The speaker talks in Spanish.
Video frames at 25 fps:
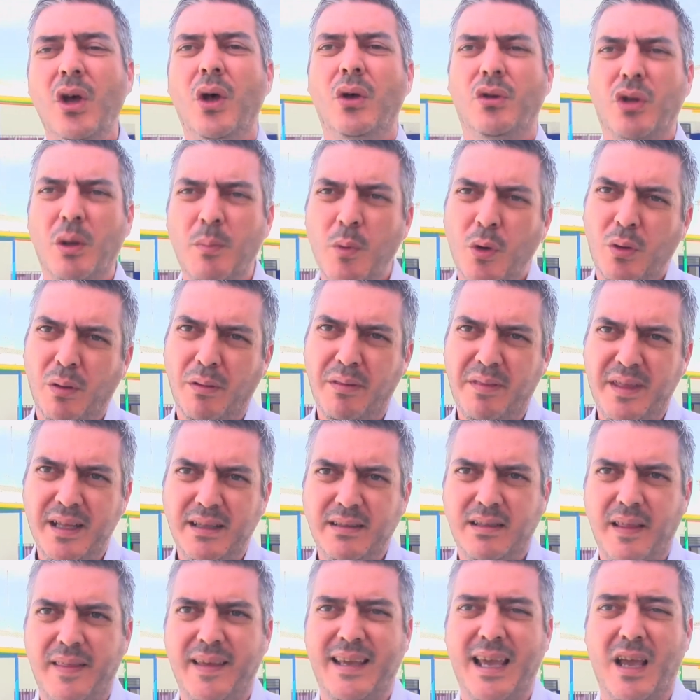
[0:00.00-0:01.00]
Somos
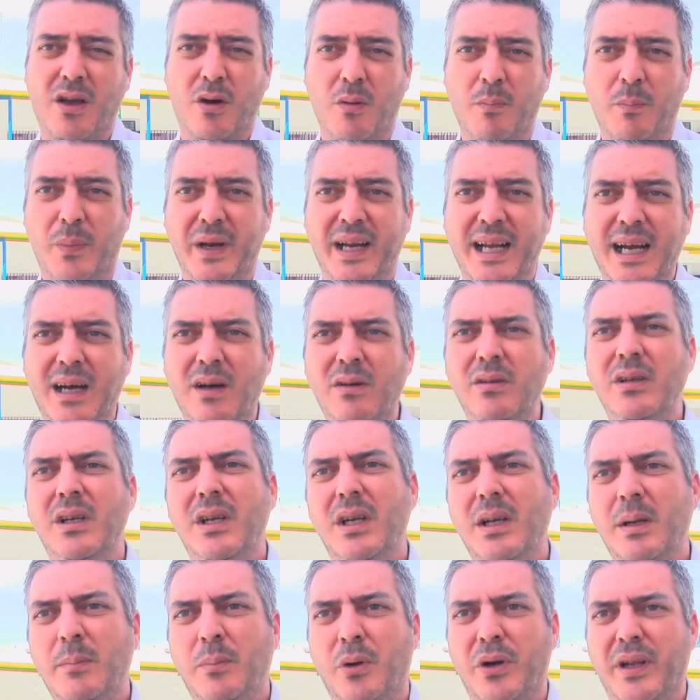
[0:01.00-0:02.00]
conscientes de que es complicado
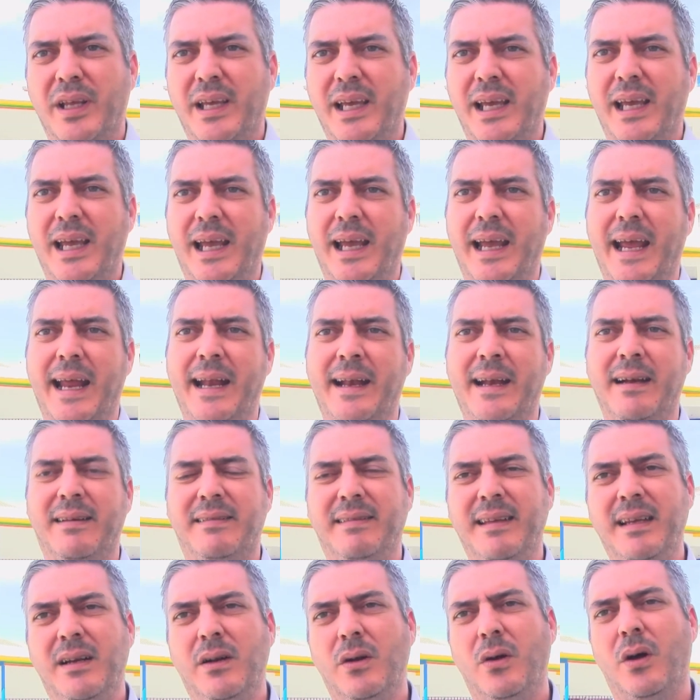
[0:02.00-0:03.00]
porque en el
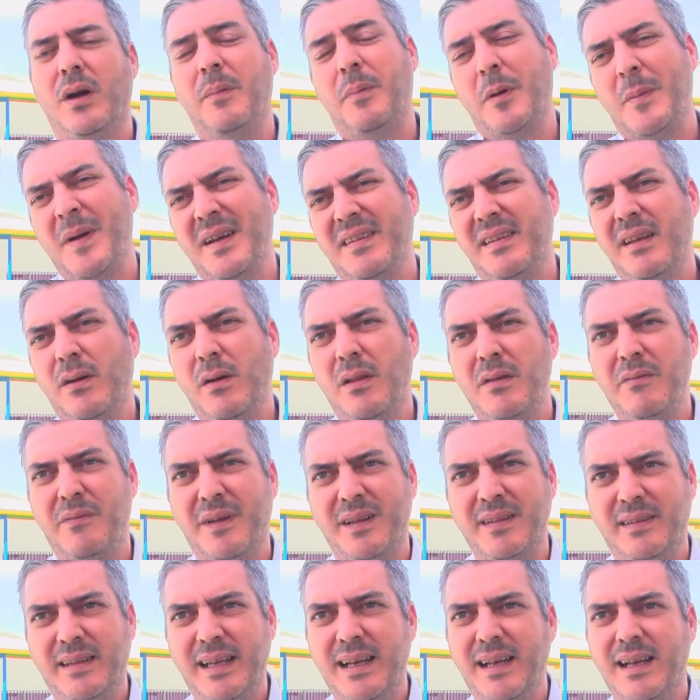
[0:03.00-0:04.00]
ciclo, el primer ciclo de
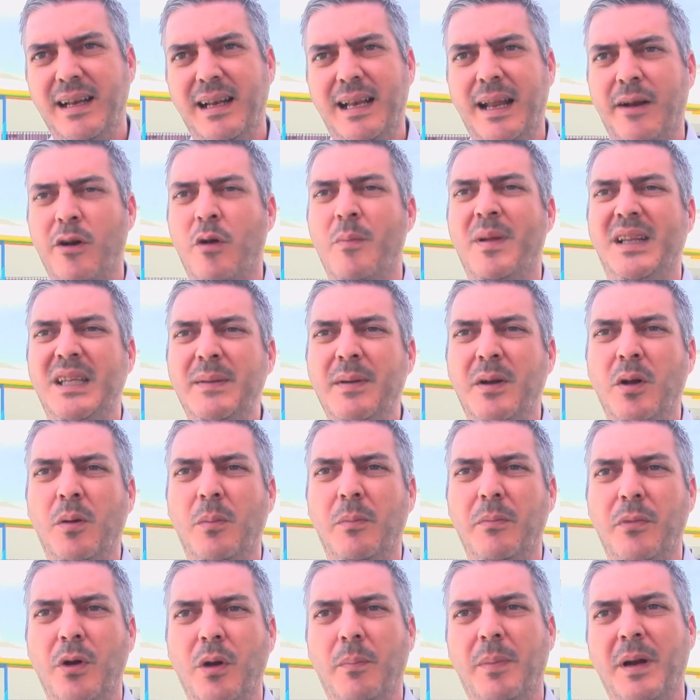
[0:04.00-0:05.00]
infantil, la normativa
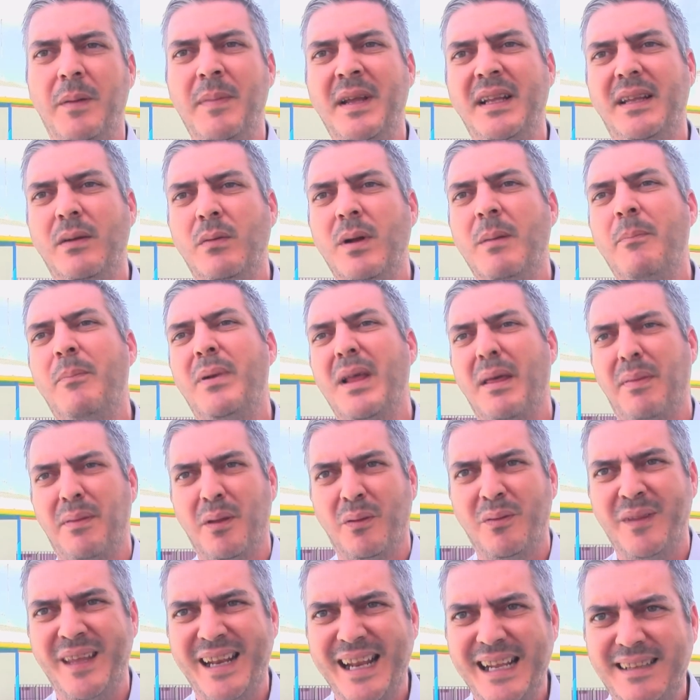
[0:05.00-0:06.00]
no, permite una
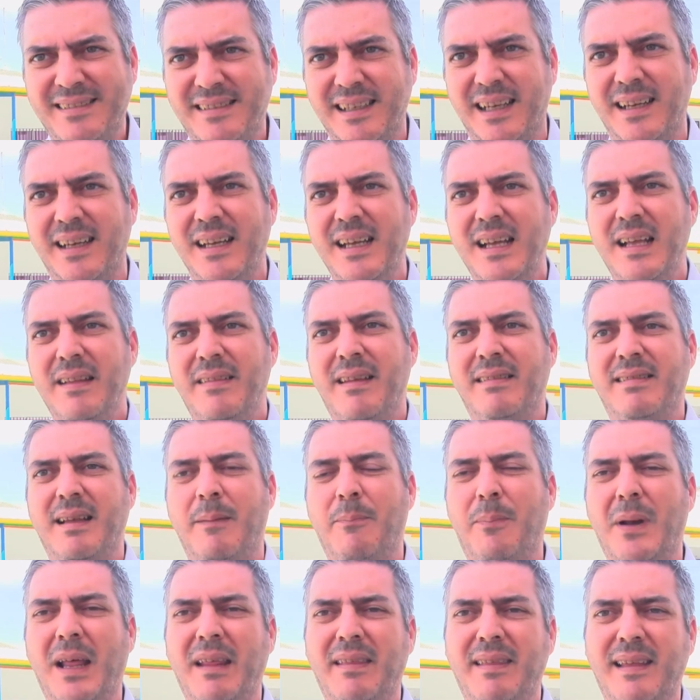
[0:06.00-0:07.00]
ampliación directa de
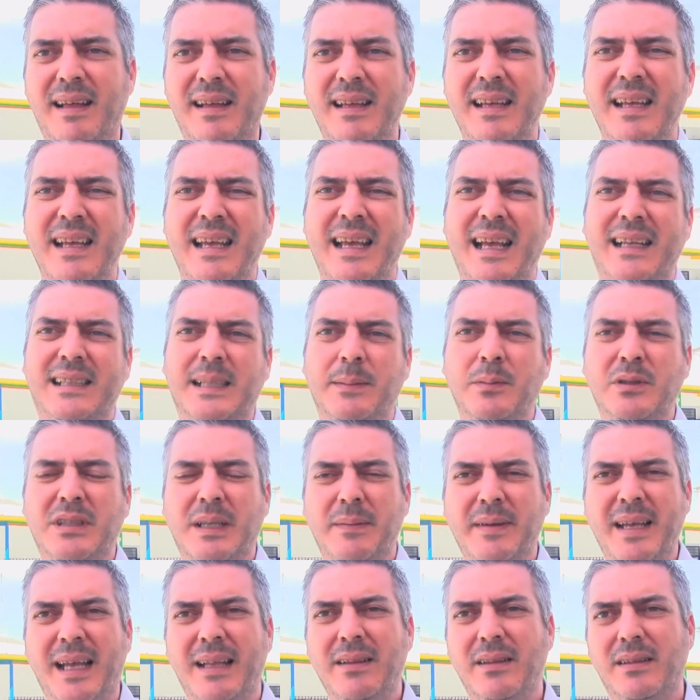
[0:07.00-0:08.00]
esas plazas. Estamos
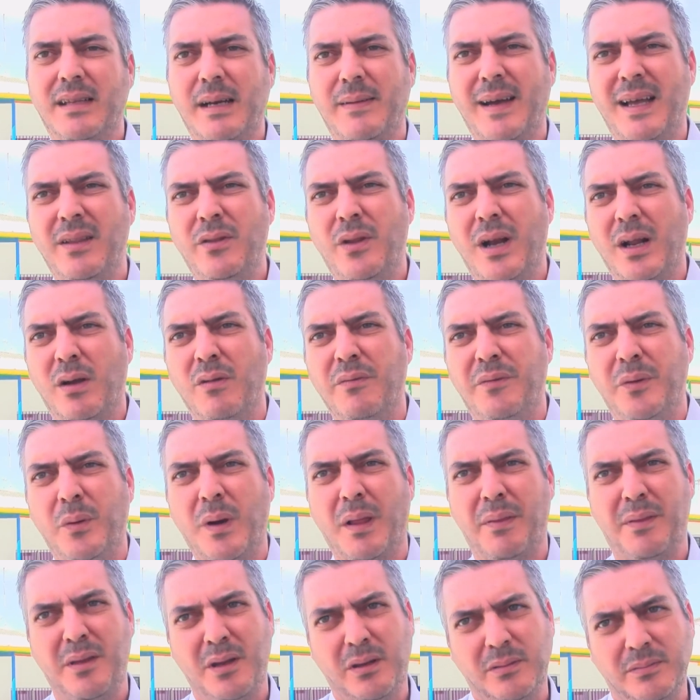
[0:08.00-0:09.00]
trabajando, en la
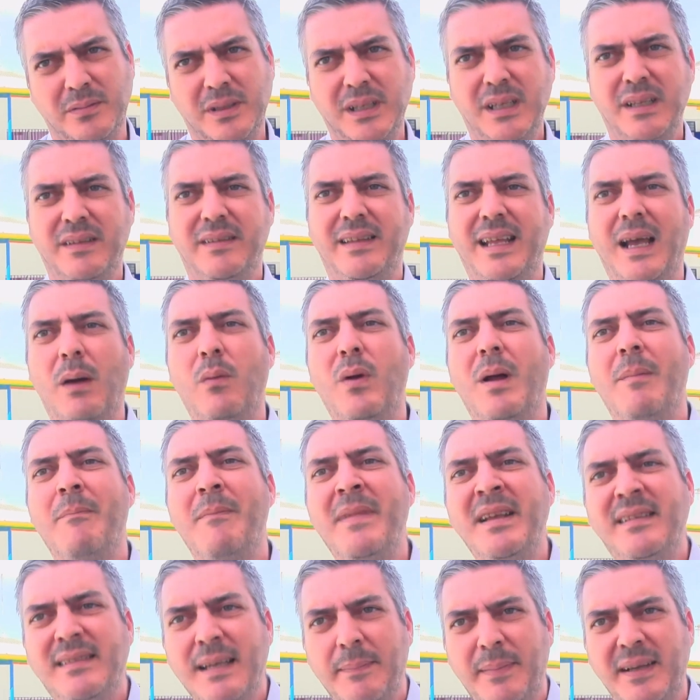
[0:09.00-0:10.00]
configuración de aulas
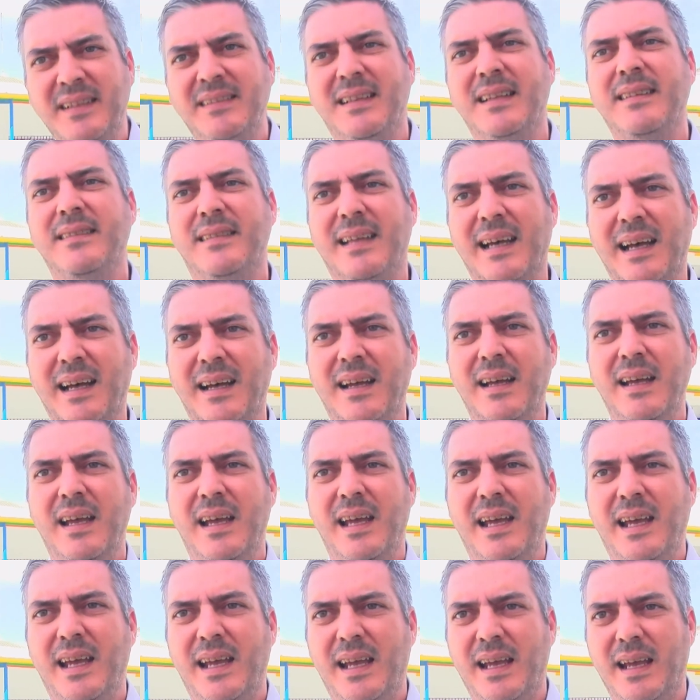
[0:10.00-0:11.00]
mixtas para intentar
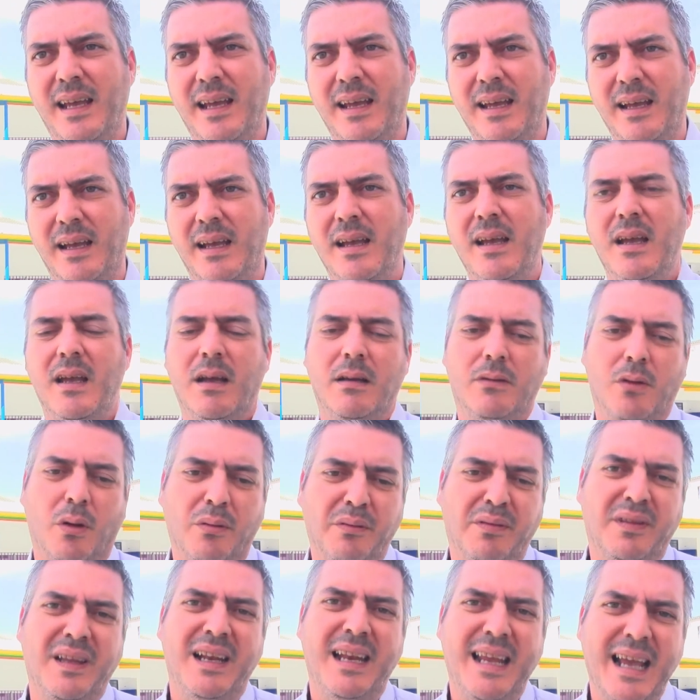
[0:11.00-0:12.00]
eh,
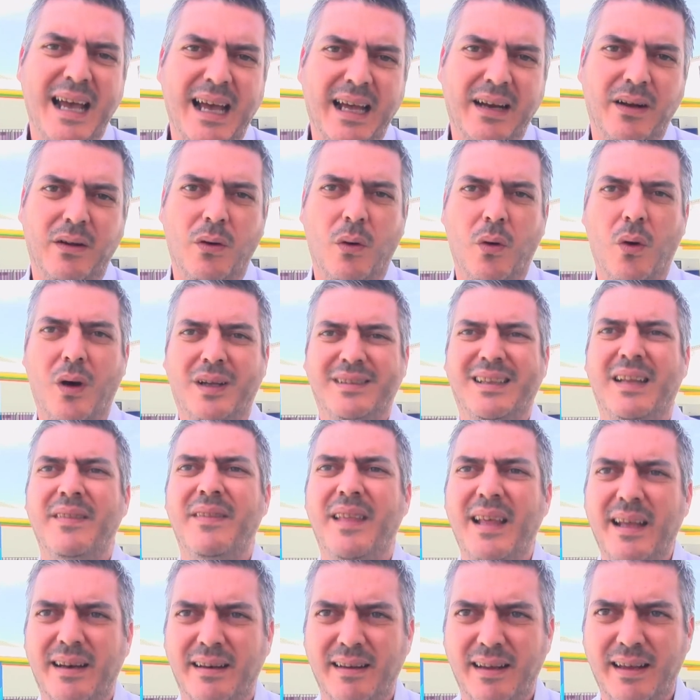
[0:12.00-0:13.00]
conciliar o
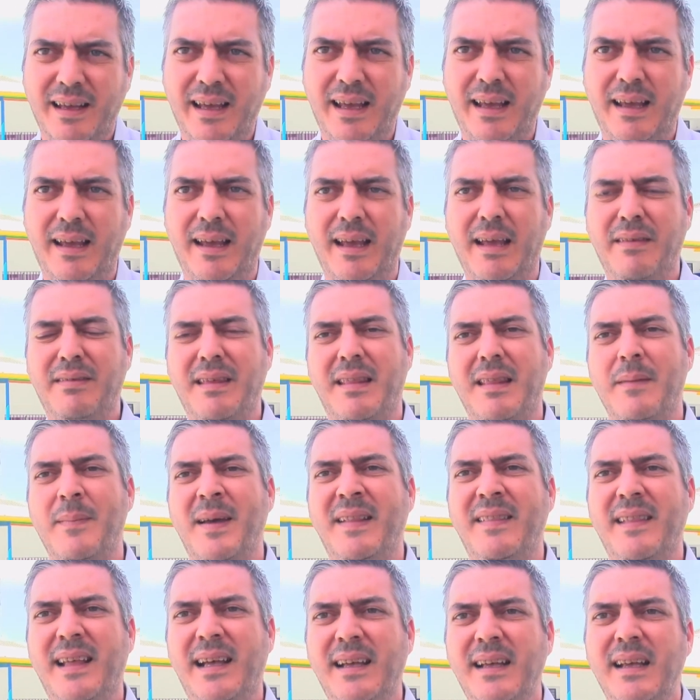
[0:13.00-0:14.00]
atender eh, esa
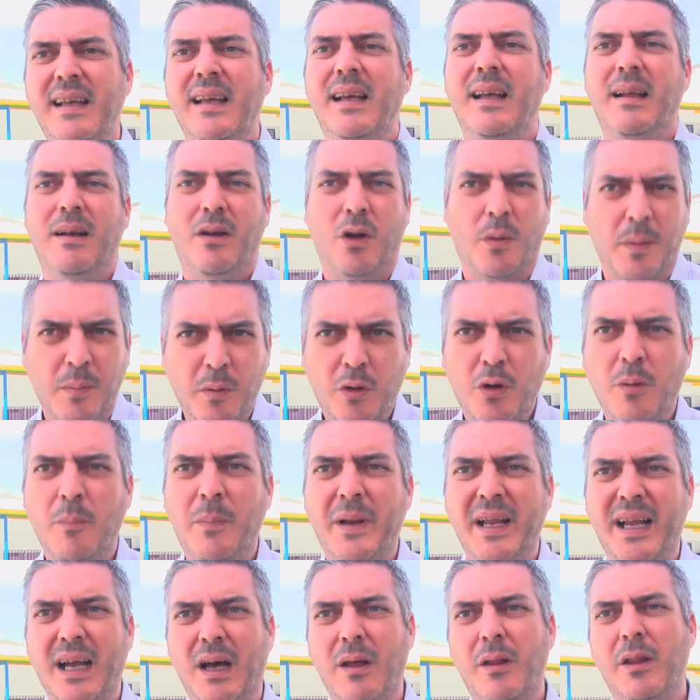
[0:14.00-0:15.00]
demanda lo hemos
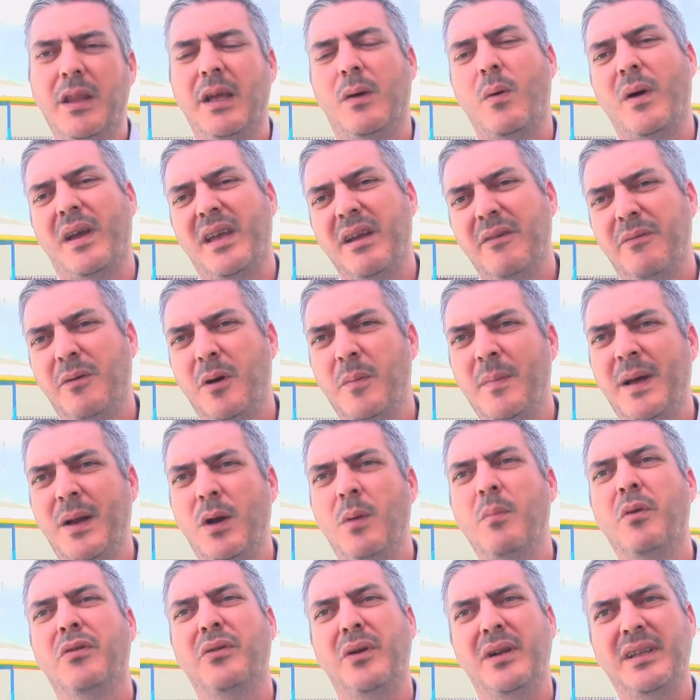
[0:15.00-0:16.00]
complicado de cualquier forma
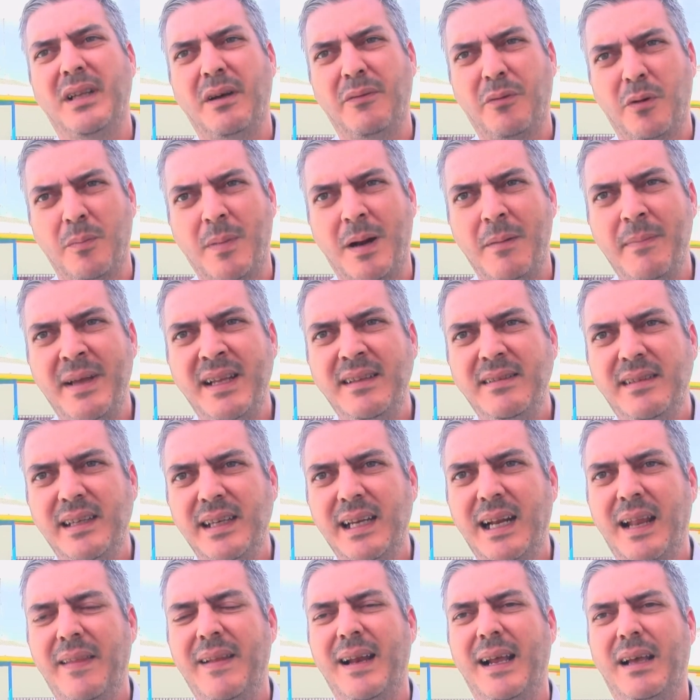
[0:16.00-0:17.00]
lo hemos solicitado
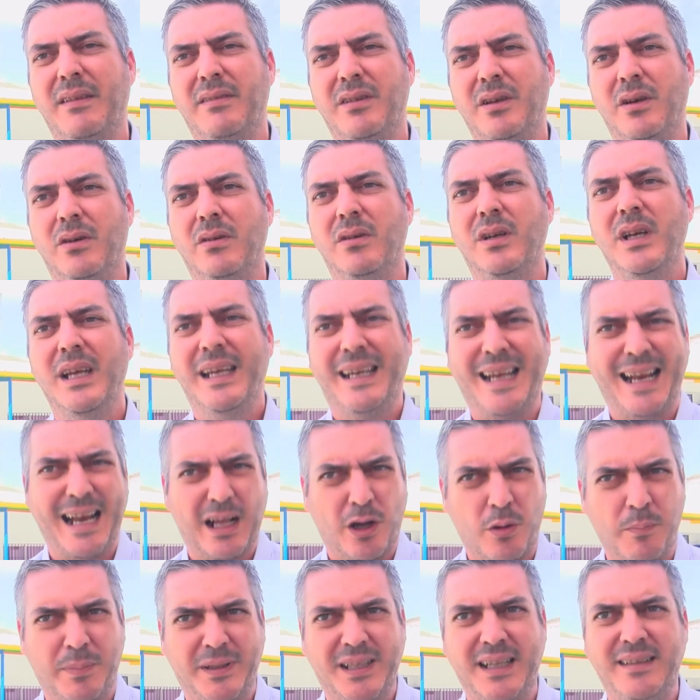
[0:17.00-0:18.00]
formalmente a la delegación que es
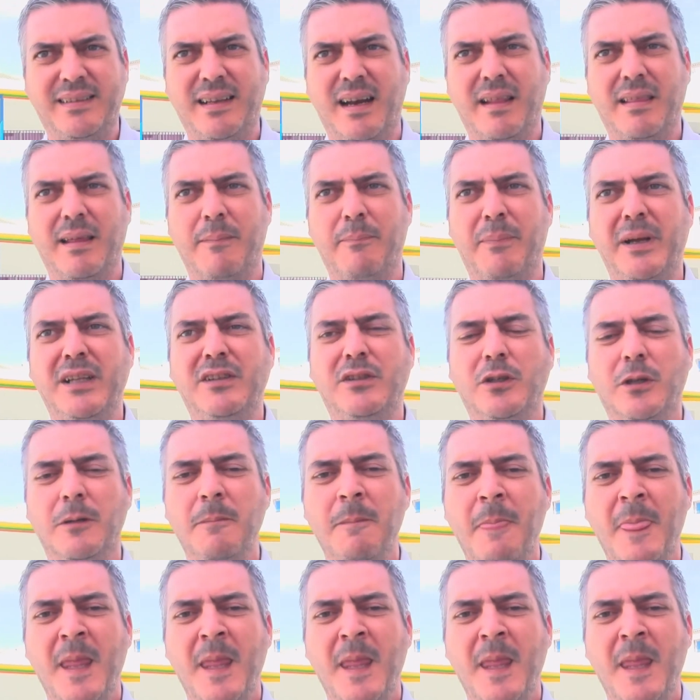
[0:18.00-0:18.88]
la competente en este aspecto